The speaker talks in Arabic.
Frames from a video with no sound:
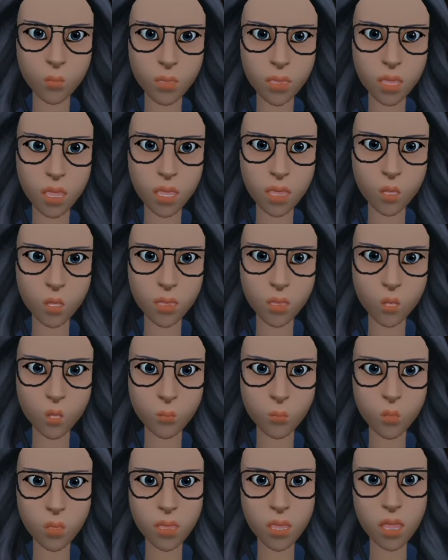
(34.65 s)
ويحب
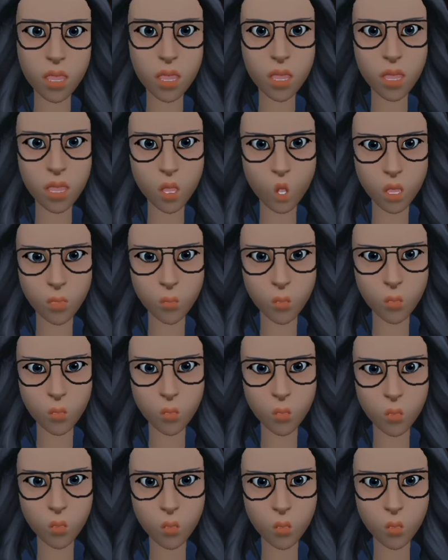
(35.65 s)
سيده كثيرا